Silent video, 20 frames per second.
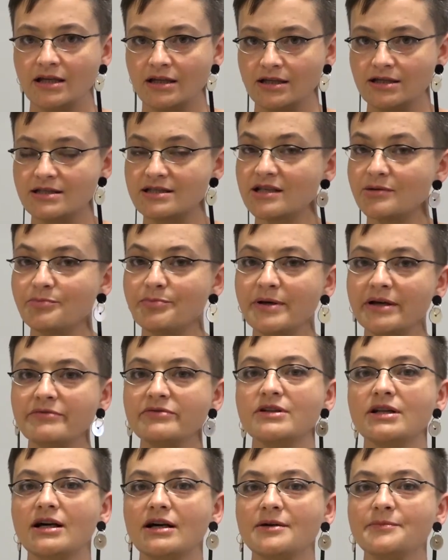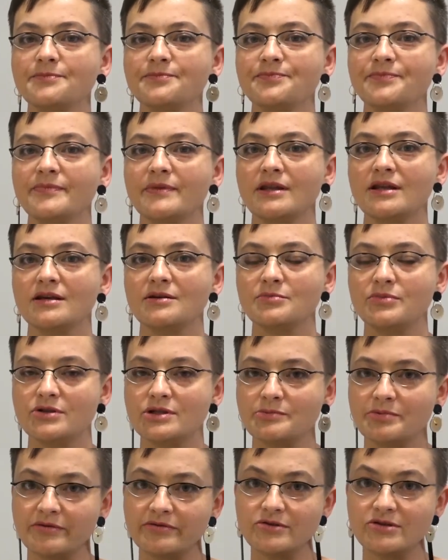jestem pewna, bo
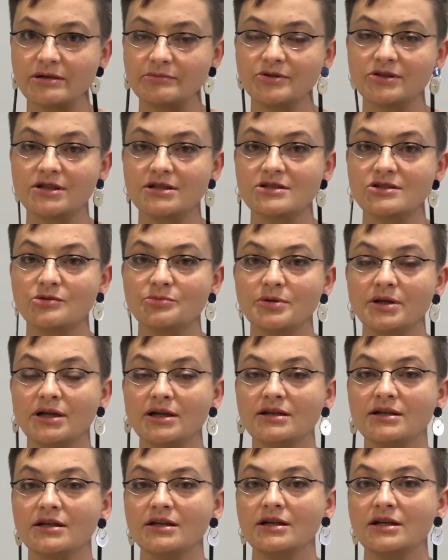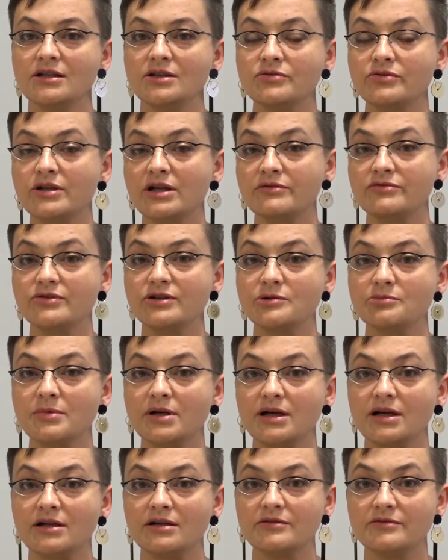sprawdziłam to na sobie, Twoja
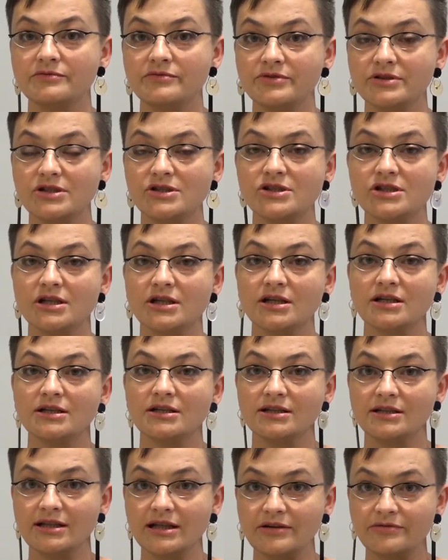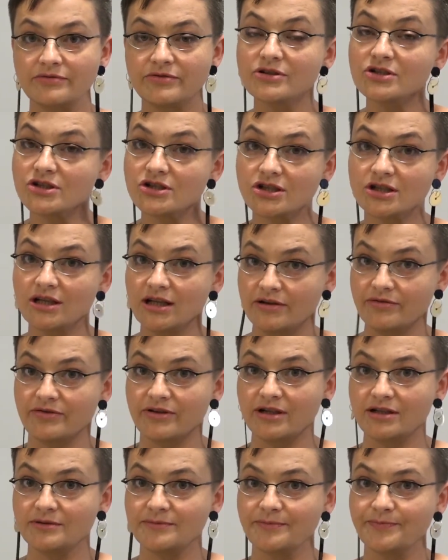firma wyjdzie na wyższy
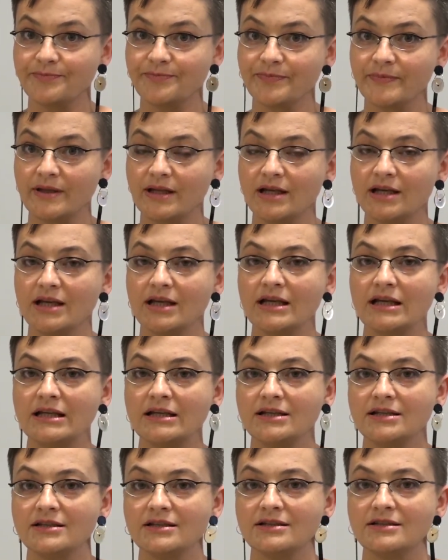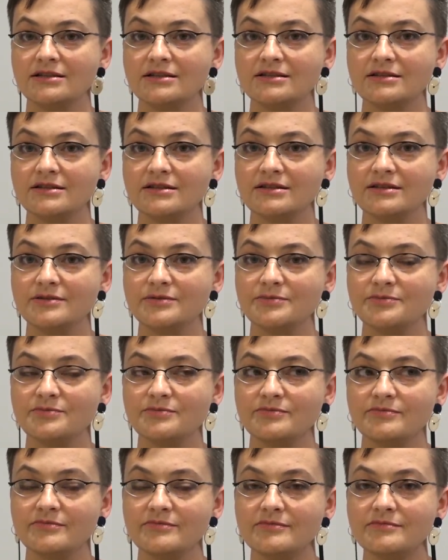level. Y,
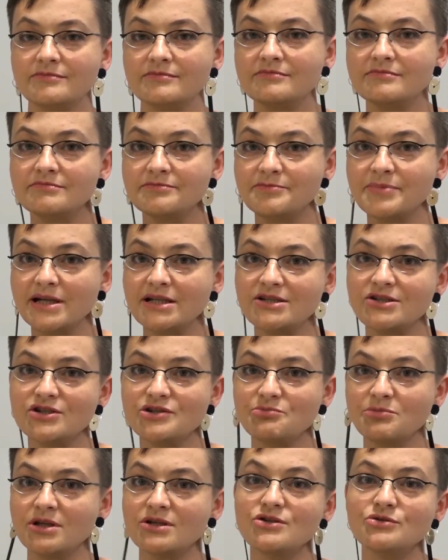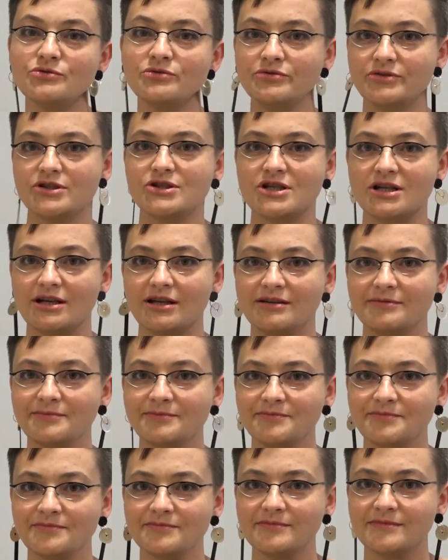będziesz mierzył wyżej.
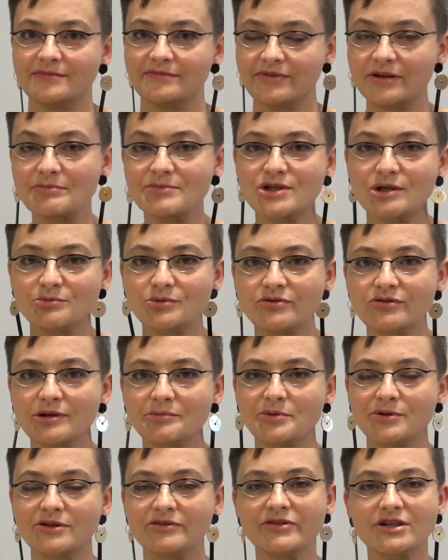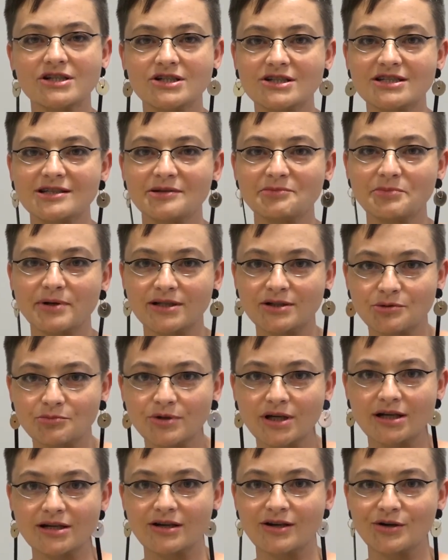Wiem, co mówię, ponieważ jestem panią
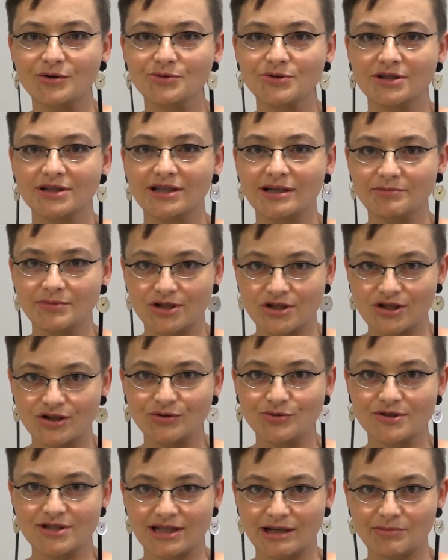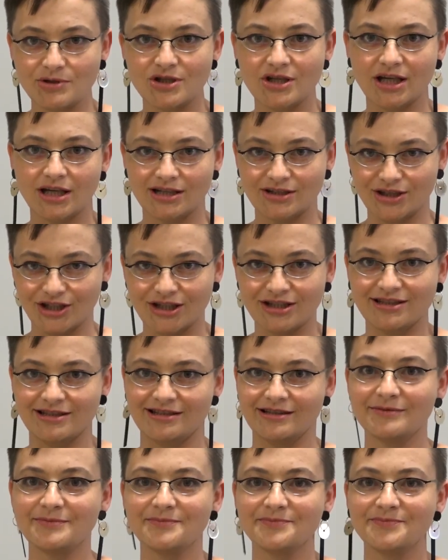miarką i na mierzeniu znam się jak
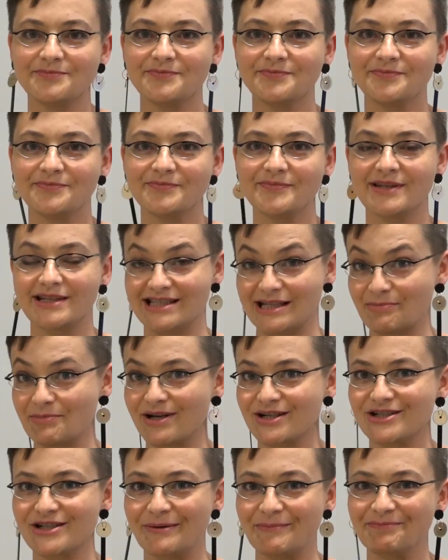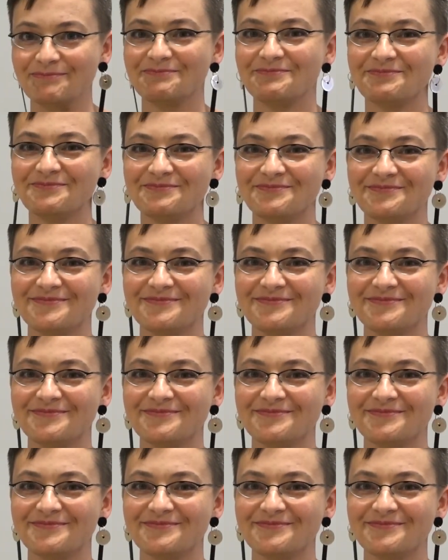nikt. Zapraszam.